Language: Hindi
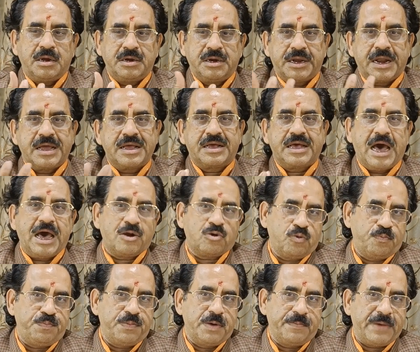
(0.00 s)
निरंकार
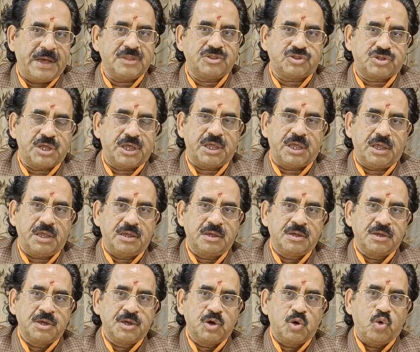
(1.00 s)
रूप में मानते हैं
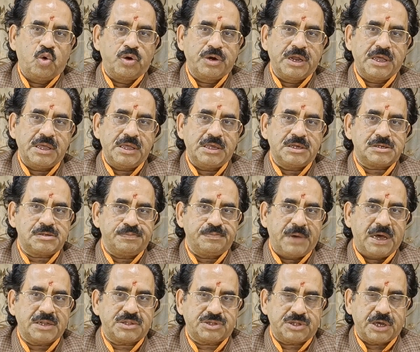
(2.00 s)
उन्हें
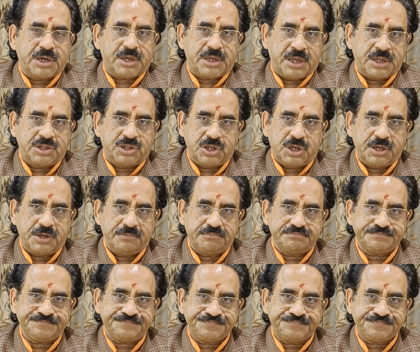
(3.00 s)
स्मारतक कहते हैं